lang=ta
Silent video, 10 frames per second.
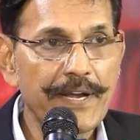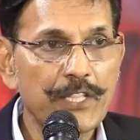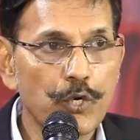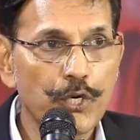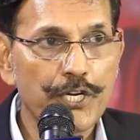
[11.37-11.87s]

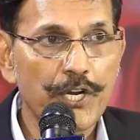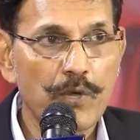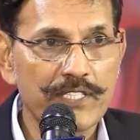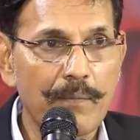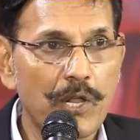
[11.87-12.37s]
பெண்மணி தொண்ணூற்றி
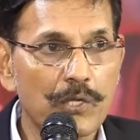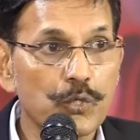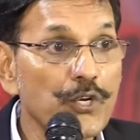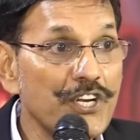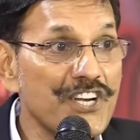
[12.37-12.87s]
ரெண்டு ரூபா சம்பளம்
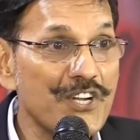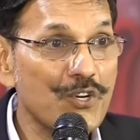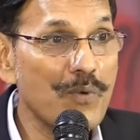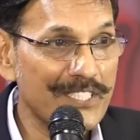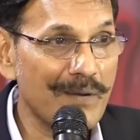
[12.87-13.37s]
தொண்ணூற்றி
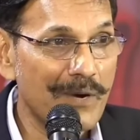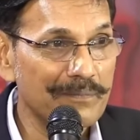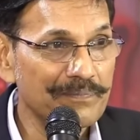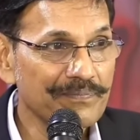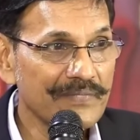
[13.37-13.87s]
ரெண்டு ரூபாய்
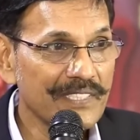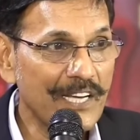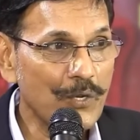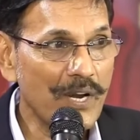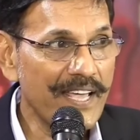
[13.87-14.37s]
சம்பளம்
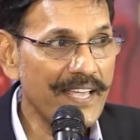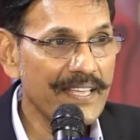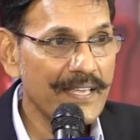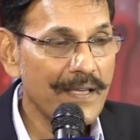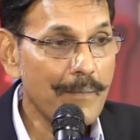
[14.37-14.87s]
கரூரில்
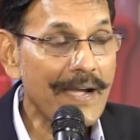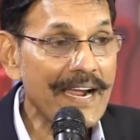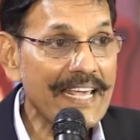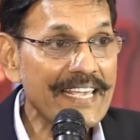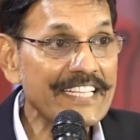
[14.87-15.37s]

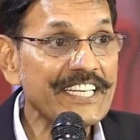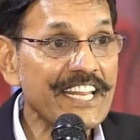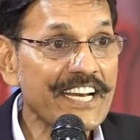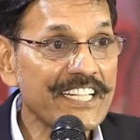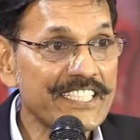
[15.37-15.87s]
மகளை
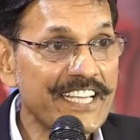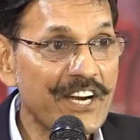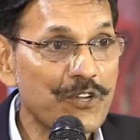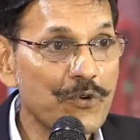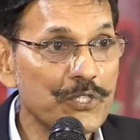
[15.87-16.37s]
இன்ஜினியரிங் காலேஜில்
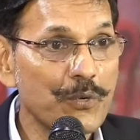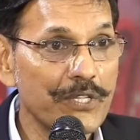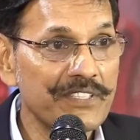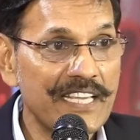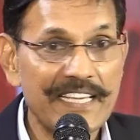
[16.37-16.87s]
சேர்க்கணும்
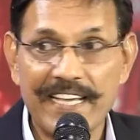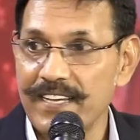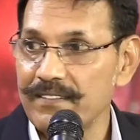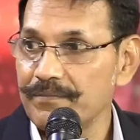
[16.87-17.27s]
கொஞ்சம் உதவி செய்யுங்க